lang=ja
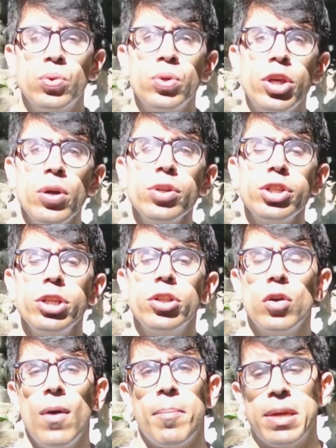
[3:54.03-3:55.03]
宗教心
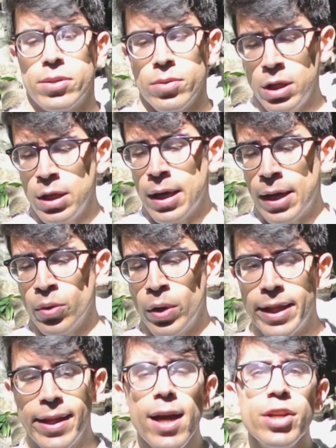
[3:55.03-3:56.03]
とは別にあの
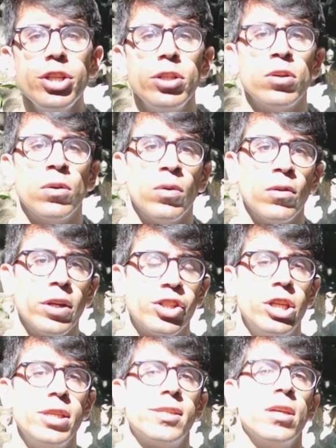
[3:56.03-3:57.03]
イタリア人の
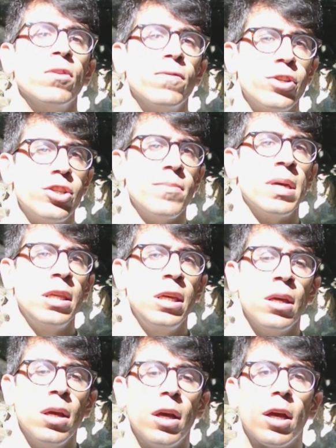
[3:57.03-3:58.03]
人生の節目
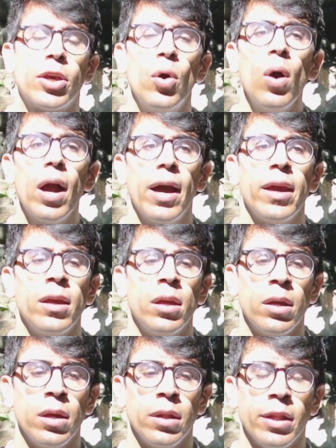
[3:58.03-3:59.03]
に教会
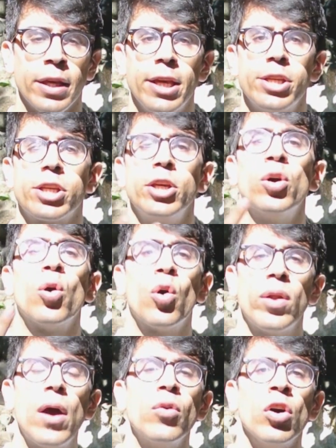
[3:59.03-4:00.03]
に儀式を
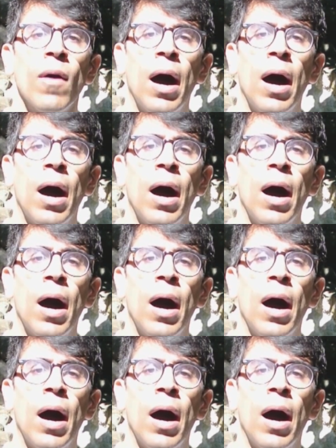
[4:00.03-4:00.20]
行うの